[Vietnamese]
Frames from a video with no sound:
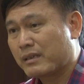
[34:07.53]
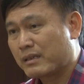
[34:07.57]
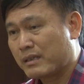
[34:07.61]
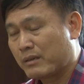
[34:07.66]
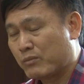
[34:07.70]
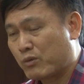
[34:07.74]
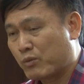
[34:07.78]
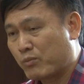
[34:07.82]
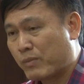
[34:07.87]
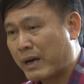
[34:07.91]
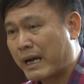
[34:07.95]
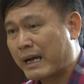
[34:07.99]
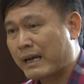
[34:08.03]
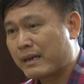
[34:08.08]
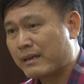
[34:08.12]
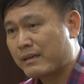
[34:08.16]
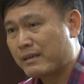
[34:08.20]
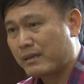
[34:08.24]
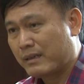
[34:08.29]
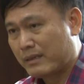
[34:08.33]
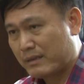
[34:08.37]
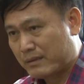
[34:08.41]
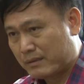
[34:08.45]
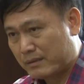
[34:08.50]
thì mùng 3
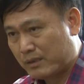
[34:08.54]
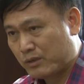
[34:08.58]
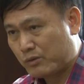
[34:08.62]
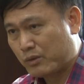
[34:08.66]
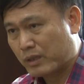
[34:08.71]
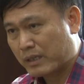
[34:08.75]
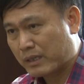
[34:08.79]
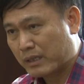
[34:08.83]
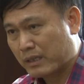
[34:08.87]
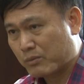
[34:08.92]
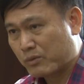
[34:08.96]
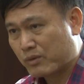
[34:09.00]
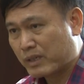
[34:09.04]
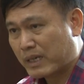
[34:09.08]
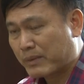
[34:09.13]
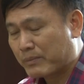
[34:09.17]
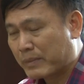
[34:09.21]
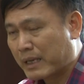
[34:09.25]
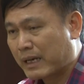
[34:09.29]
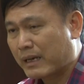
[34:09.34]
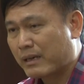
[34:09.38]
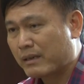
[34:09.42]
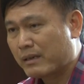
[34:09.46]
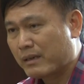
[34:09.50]
di chuyển được mùng 5
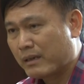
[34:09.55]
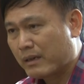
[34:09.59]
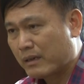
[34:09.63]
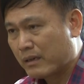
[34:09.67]
là